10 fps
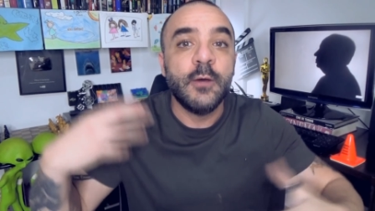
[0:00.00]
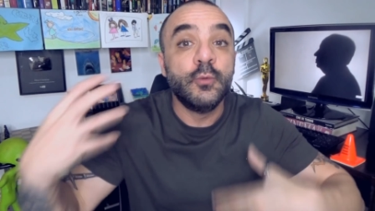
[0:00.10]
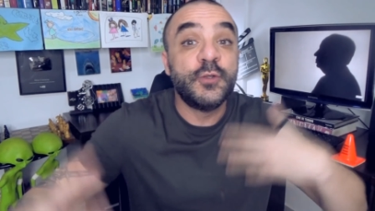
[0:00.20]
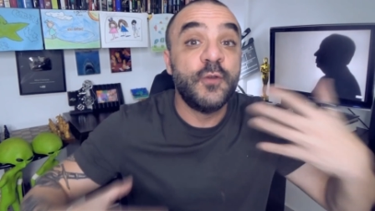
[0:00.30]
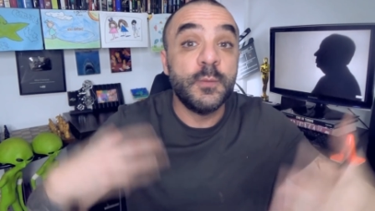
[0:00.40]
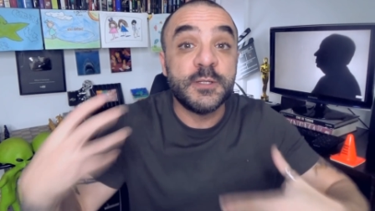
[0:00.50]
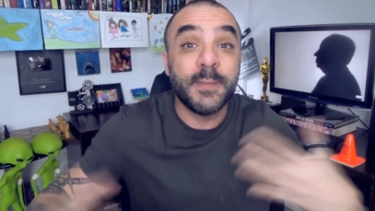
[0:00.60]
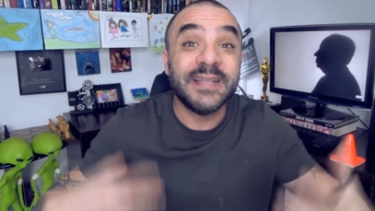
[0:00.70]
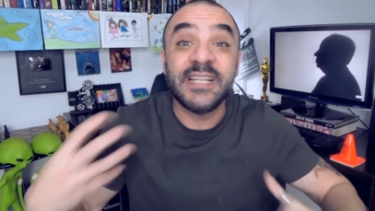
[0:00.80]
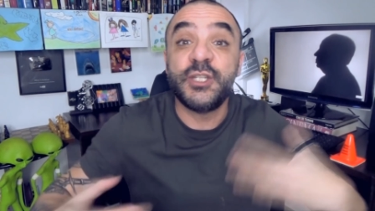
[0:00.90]
É um dos filmes
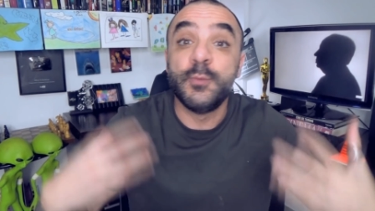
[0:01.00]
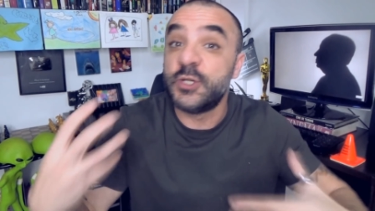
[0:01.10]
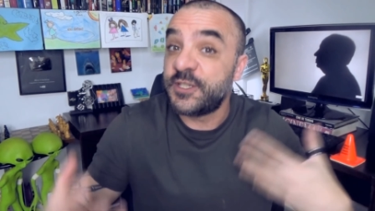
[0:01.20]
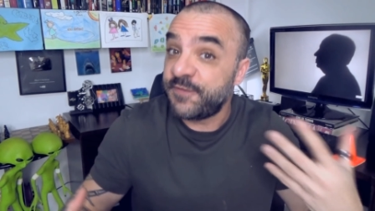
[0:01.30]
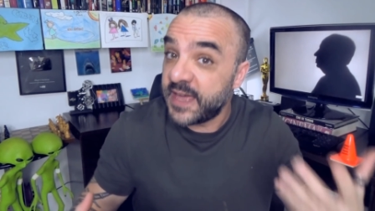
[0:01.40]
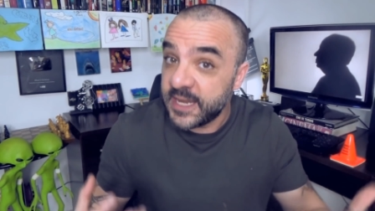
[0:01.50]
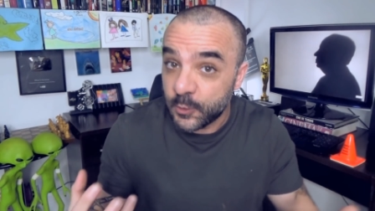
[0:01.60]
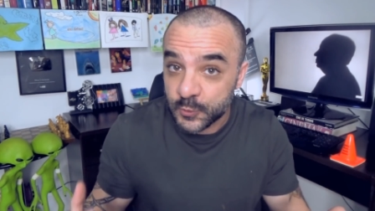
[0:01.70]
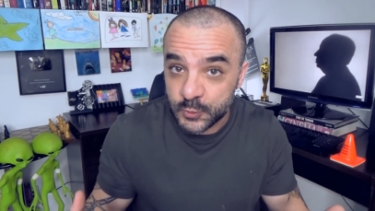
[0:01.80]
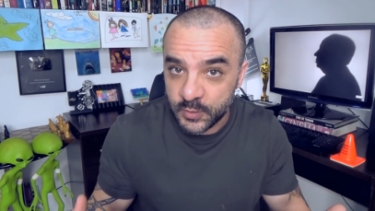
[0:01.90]
mais
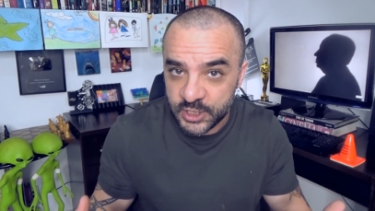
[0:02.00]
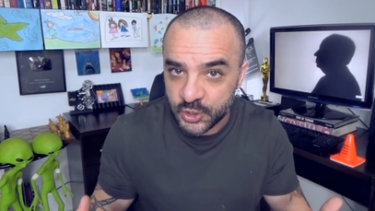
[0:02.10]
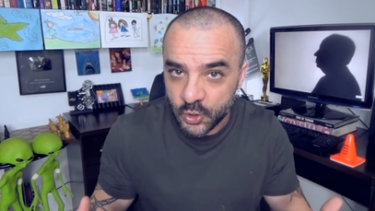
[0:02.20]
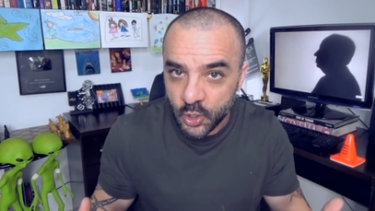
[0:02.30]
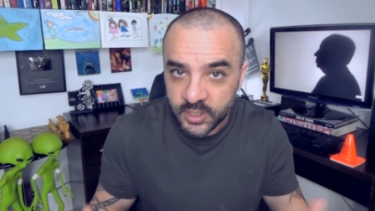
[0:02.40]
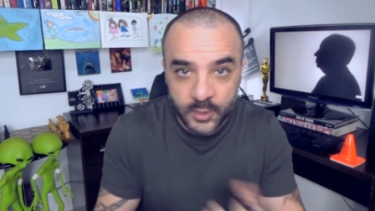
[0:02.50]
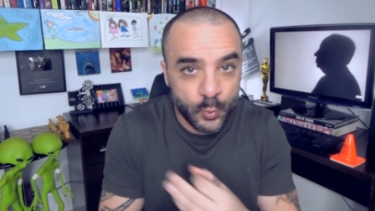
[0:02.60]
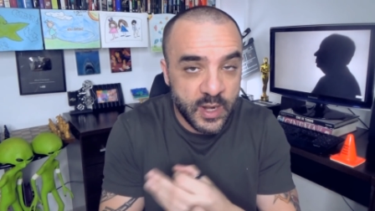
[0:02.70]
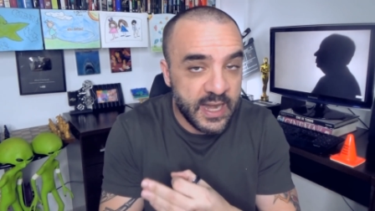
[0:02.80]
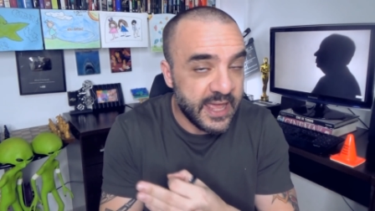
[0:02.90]
atmosféricos do Hitchcock,
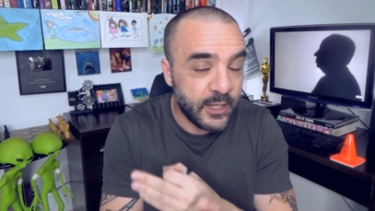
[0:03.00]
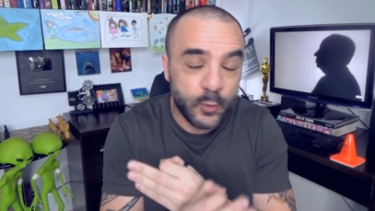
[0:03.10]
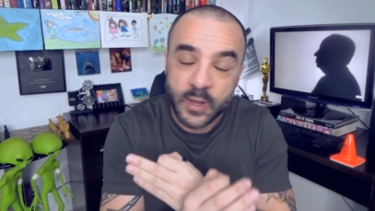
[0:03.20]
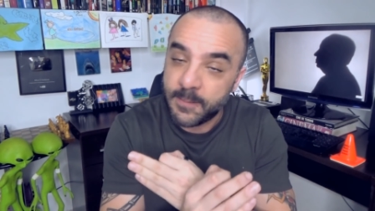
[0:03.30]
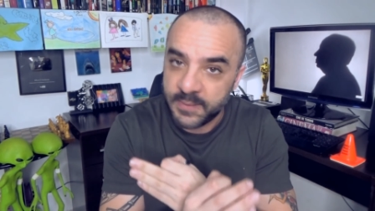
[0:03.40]
o elenco é